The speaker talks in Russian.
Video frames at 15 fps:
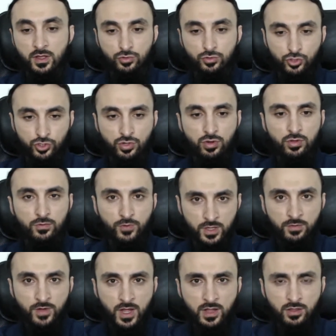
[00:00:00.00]
То, что он
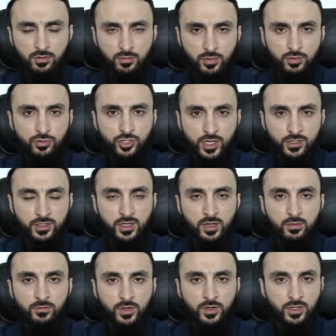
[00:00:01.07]
воевал, он был
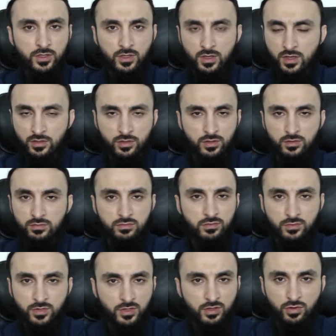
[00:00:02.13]
участником войны, это
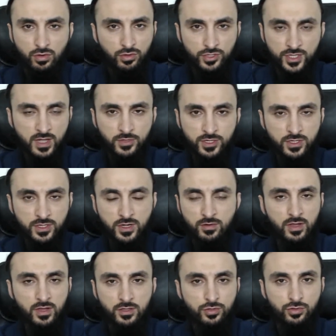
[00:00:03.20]
и он сам не
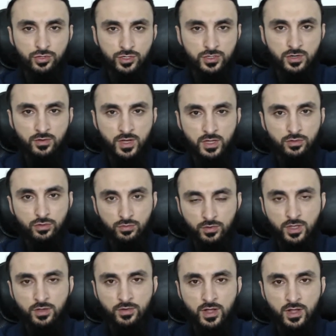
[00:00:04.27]
скрывал, и никто не скрывает, он
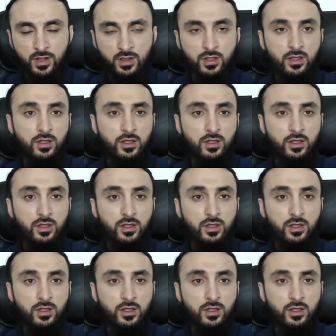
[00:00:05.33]
воевал.